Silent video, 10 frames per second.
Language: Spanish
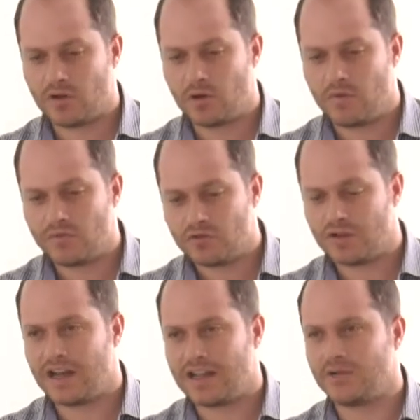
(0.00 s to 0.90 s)
cómo
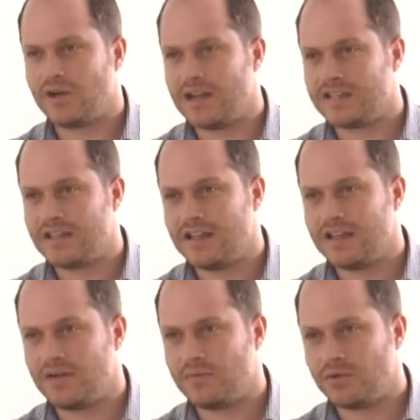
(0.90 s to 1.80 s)
funciona la naturaleza y
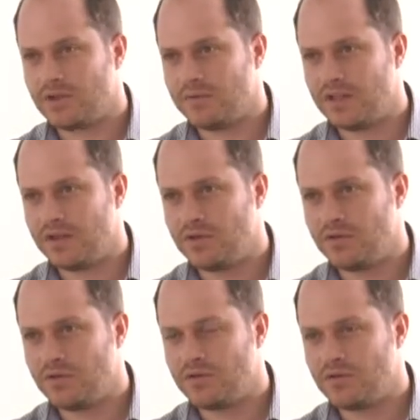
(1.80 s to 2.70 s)
el
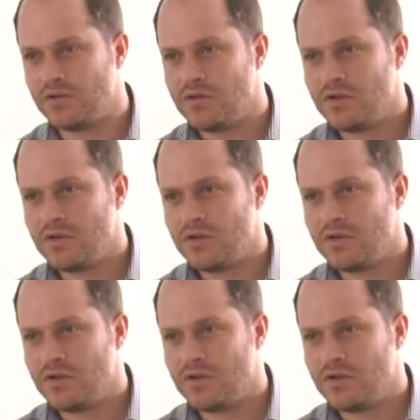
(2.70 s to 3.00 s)
comportamiento